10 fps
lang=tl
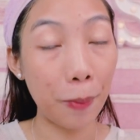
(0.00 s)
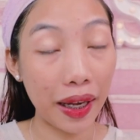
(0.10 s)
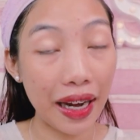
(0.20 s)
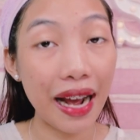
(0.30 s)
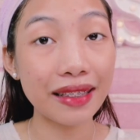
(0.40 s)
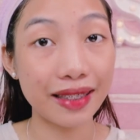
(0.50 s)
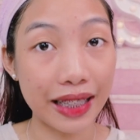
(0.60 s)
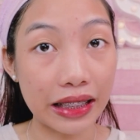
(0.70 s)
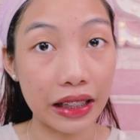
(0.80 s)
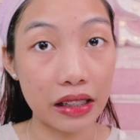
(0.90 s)
Parehas
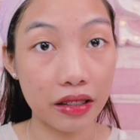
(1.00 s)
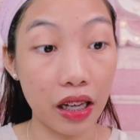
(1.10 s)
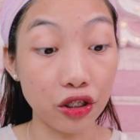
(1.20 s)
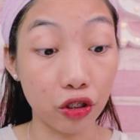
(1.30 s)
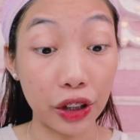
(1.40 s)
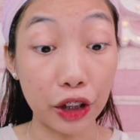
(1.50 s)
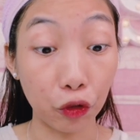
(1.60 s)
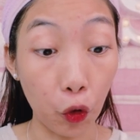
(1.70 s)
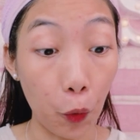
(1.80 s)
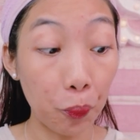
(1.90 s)
tinted
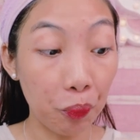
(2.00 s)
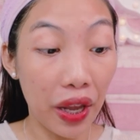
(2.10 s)
sunscreen to.